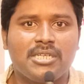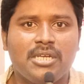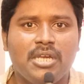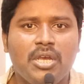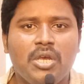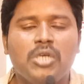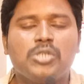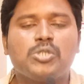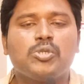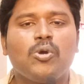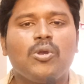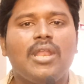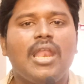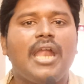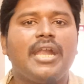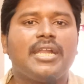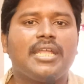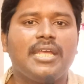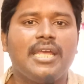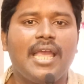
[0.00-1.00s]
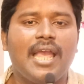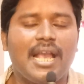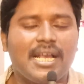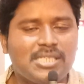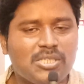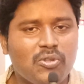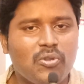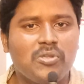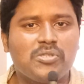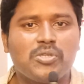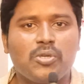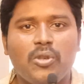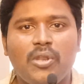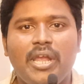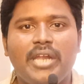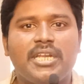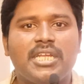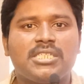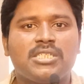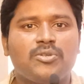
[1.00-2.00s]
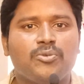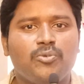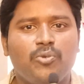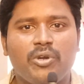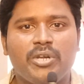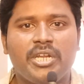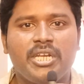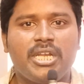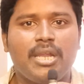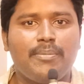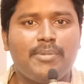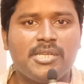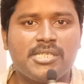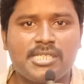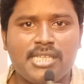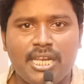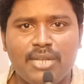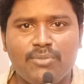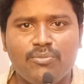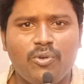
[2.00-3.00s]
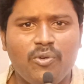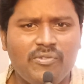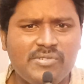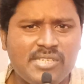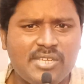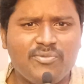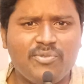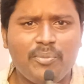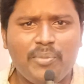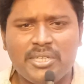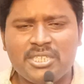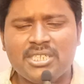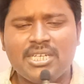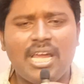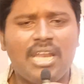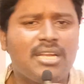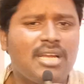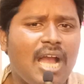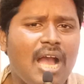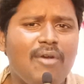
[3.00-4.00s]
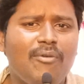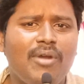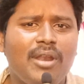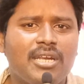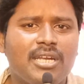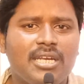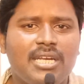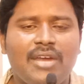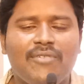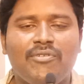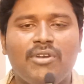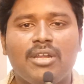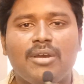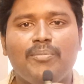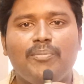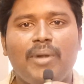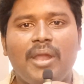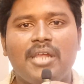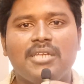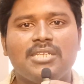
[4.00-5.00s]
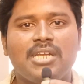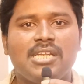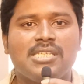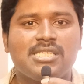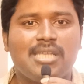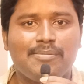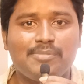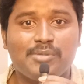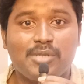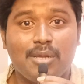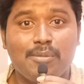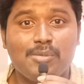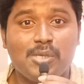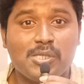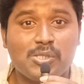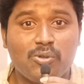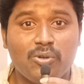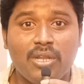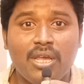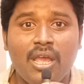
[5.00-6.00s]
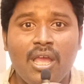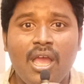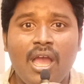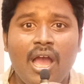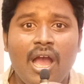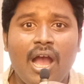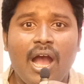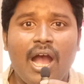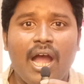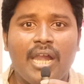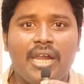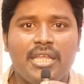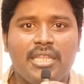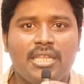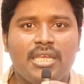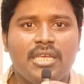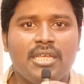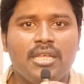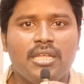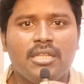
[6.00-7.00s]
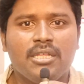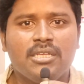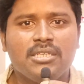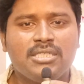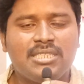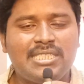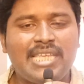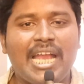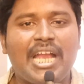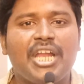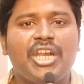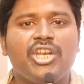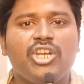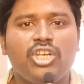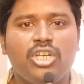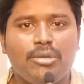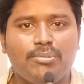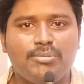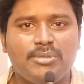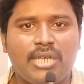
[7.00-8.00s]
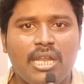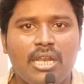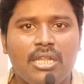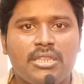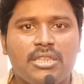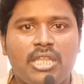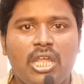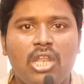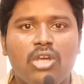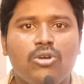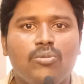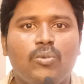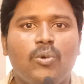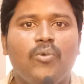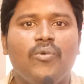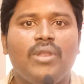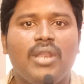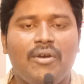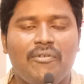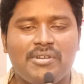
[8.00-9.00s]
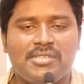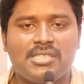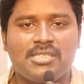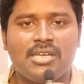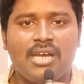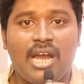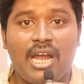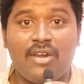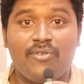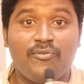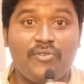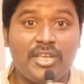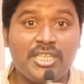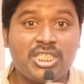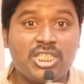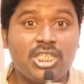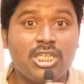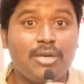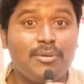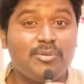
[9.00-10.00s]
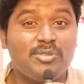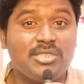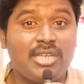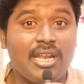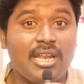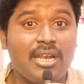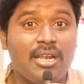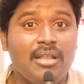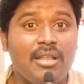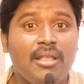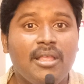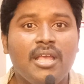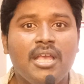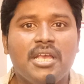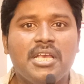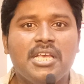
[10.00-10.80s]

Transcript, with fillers: బస్టర్ సో ఇలాంటి ఎక్స్క్లూజివ్ లేటెస్ట్ ఓటీటీ అప్డేట్స్ కానీ మూవీస్ ఇన్ఫర్మేషన్ కానీ కావాలంటే డెఫినెట్గా మన ఛానల్ సబ్స్క్రైబ్ చేసుకోండి అండ్ ఇది సెకండ్ యూట్యూబ్ ఛానల్ తెలుగు మూవీ లవర్స్ అండ్ ఫస్ట్ యూట్యూబ్ ఛానల్